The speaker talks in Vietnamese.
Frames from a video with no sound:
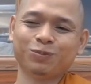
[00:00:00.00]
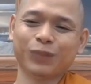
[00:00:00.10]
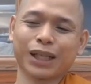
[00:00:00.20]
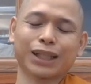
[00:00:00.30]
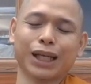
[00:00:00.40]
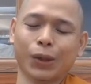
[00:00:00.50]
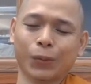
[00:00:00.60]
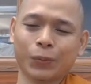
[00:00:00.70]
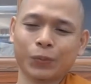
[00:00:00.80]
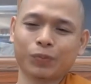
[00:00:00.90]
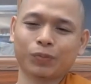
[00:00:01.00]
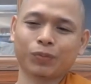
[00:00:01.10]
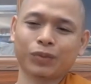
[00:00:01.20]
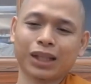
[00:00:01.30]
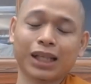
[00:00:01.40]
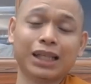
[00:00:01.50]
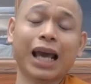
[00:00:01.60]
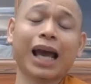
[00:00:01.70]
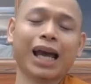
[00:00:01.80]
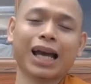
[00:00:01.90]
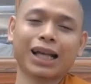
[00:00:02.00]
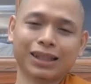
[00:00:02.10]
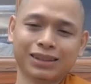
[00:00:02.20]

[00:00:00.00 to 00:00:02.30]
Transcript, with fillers: bằng cách nào cái giá